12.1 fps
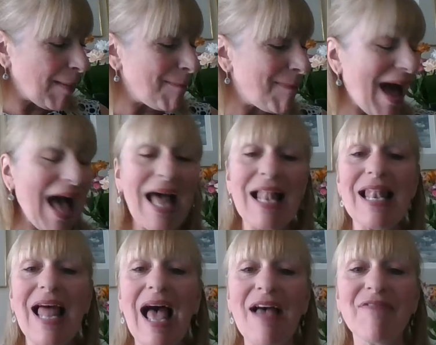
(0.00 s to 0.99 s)

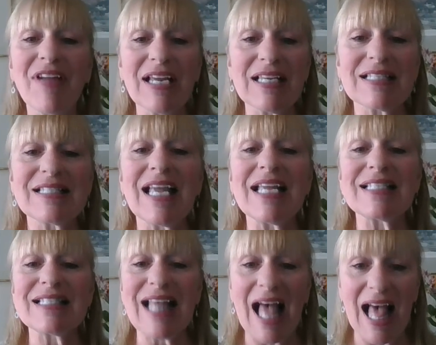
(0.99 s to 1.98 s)
balle avec
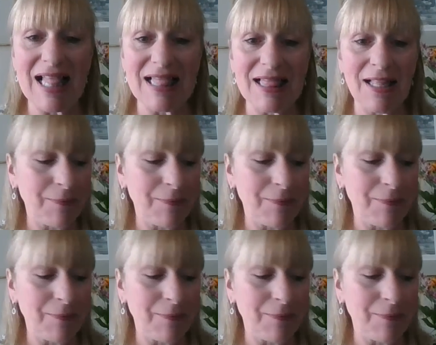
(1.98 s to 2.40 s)
s'installe.